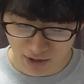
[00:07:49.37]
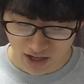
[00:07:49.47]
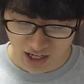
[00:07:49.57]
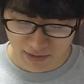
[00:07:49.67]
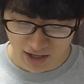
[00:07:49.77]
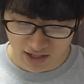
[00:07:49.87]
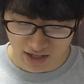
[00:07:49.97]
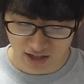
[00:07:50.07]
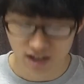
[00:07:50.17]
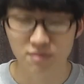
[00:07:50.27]
ね、アニメ化さ
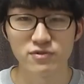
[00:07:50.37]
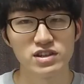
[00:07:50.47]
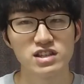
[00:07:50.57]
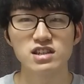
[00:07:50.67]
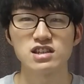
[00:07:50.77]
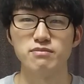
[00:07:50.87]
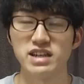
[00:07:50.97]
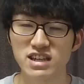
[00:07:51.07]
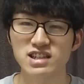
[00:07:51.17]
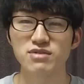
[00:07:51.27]
れてね、一時期め
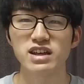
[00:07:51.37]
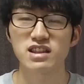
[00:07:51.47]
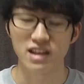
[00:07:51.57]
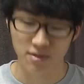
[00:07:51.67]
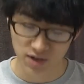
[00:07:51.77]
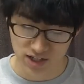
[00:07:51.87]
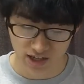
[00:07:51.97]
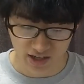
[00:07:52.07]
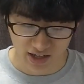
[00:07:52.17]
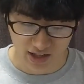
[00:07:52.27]
ちゃくちゃ話題になったね、まあ、
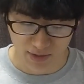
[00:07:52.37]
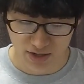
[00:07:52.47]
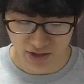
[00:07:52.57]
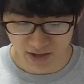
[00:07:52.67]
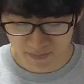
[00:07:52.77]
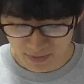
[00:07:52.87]
作品になってますよね。